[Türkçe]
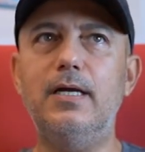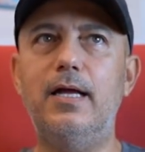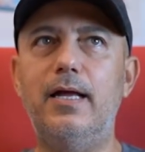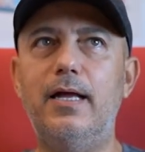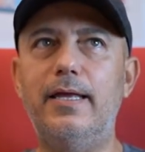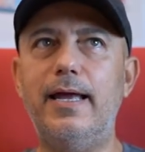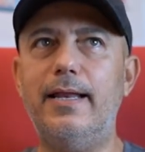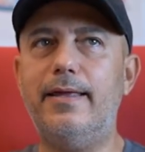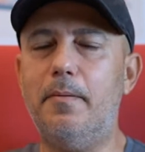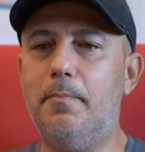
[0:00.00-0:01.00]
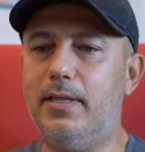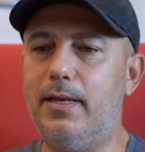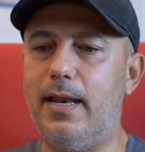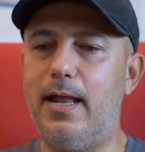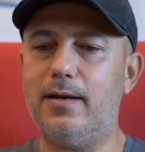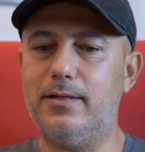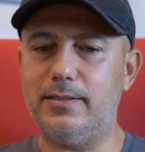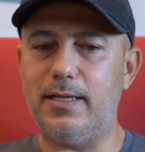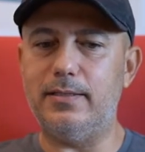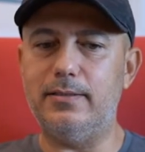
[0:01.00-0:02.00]
E, yelken bana neler
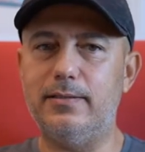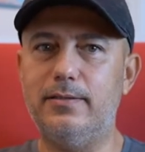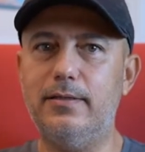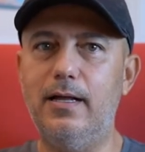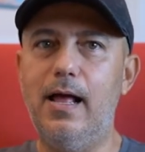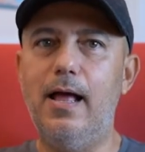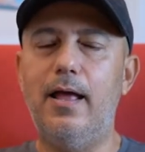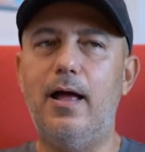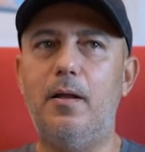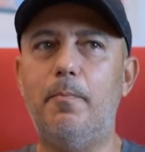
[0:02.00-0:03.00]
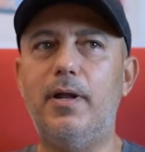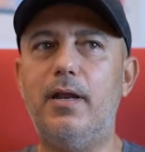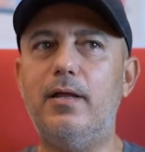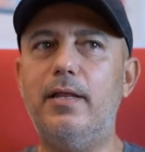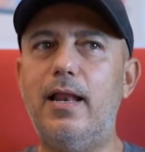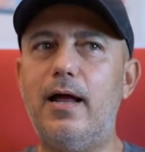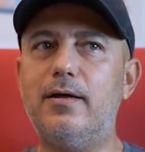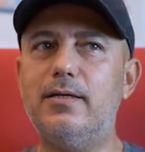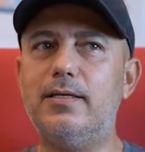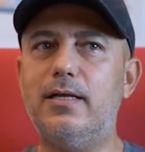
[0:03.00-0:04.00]
kazandırdı? Yani bana
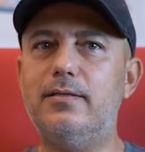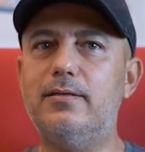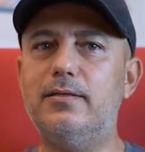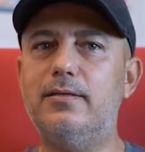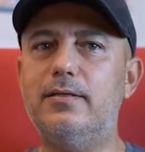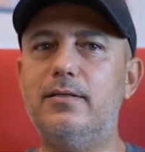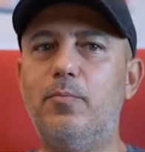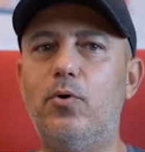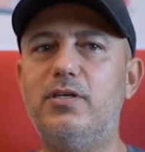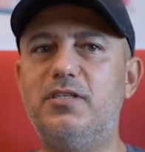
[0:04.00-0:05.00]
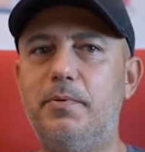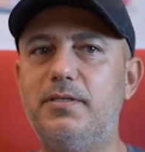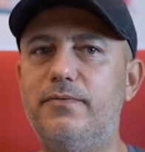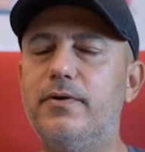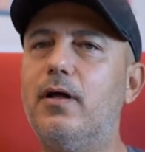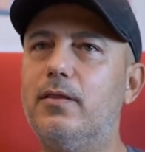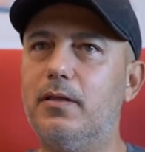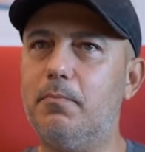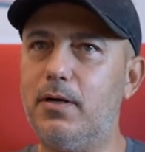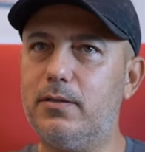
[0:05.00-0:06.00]
neler kazandırdığını böyle spesifik
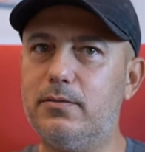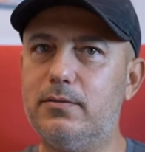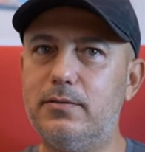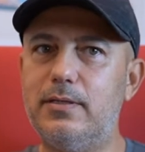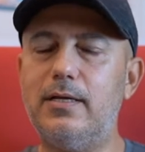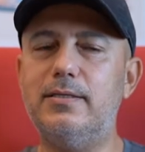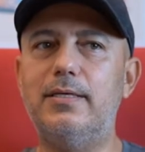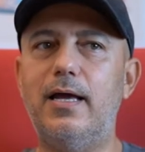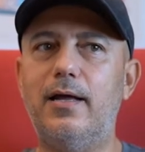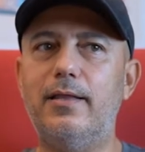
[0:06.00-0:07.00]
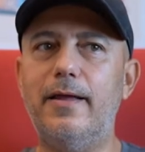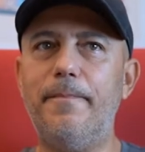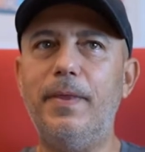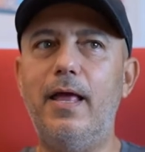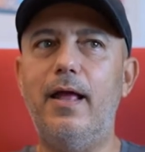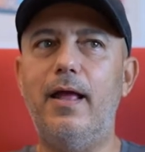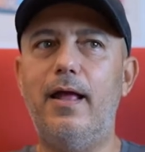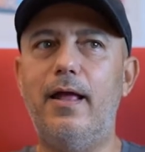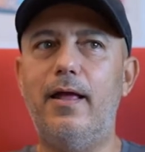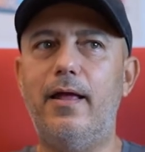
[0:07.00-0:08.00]
anlatmaktan ziyade
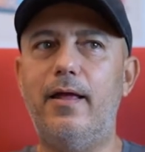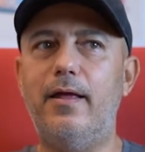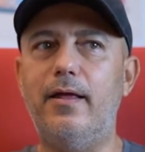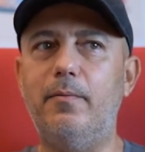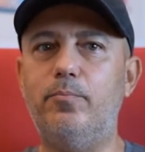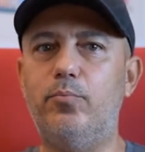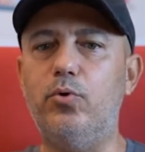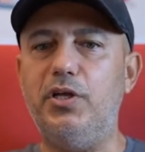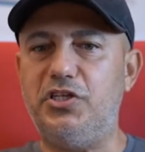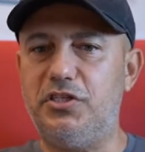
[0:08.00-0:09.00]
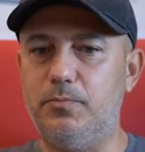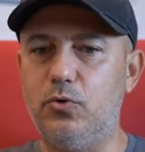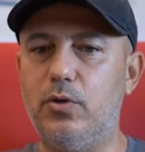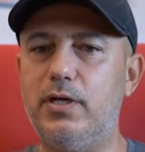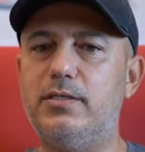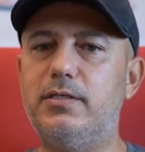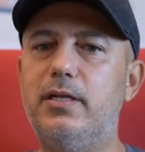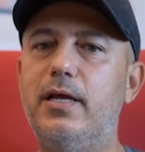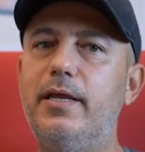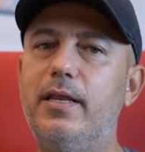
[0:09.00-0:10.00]
e, bu işim
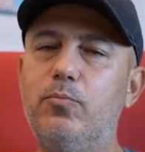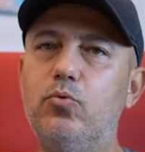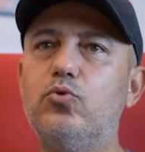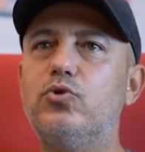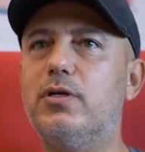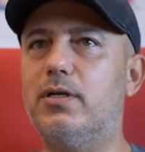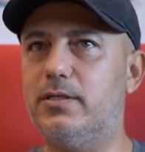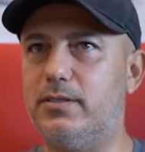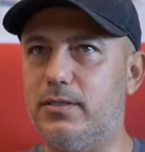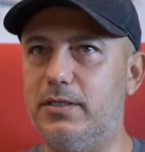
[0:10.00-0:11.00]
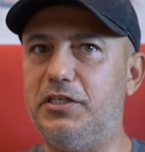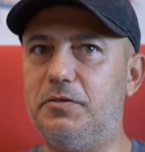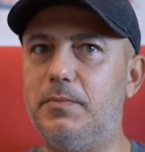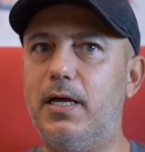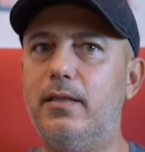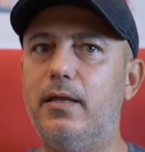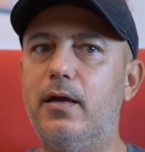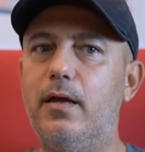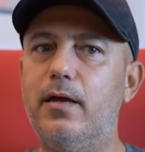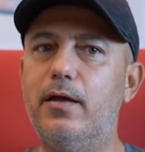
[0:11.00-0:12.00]
dolayısıyla yine bu uluslararası işimden de
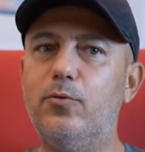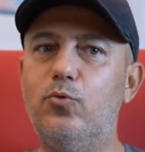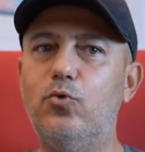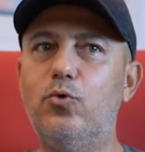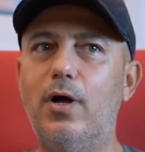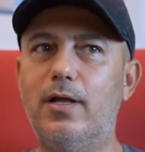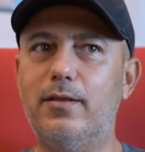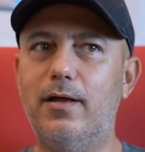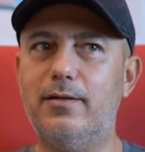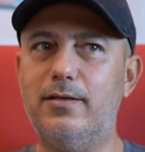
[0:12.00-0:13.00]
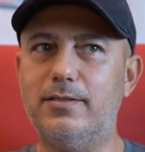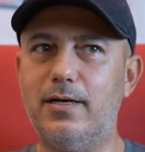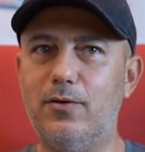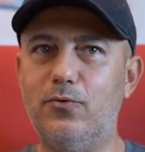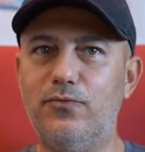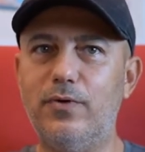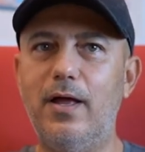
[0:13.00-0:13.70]
e, dün hatta tesadüf